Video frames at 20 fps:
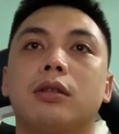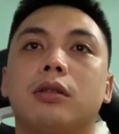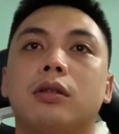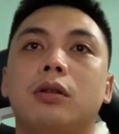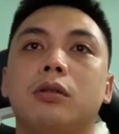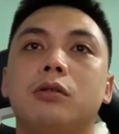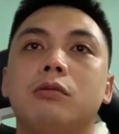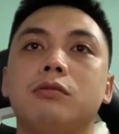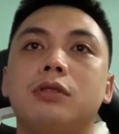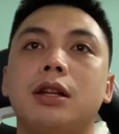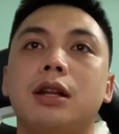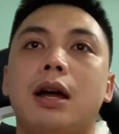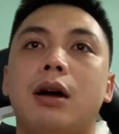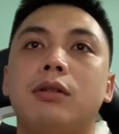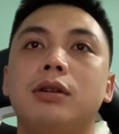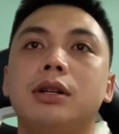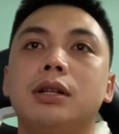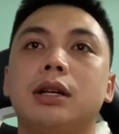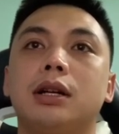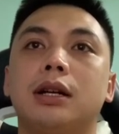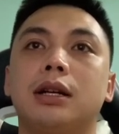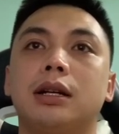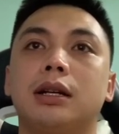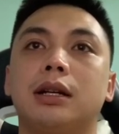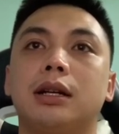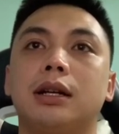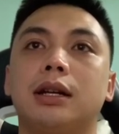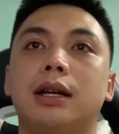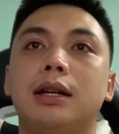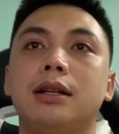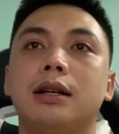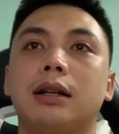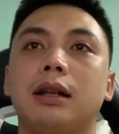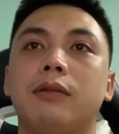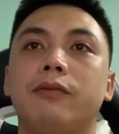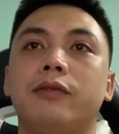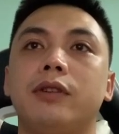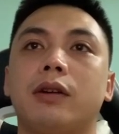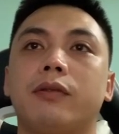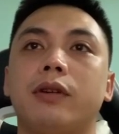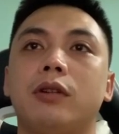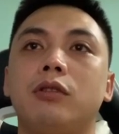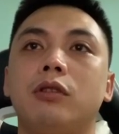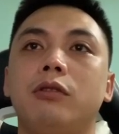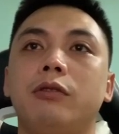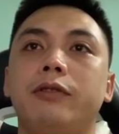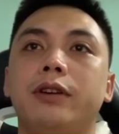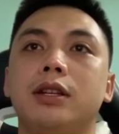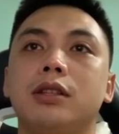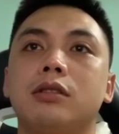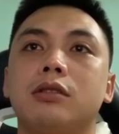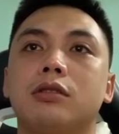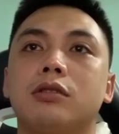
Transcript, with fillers: Tôi cũng rất háo hức khi được làm việc với huấn luyện viên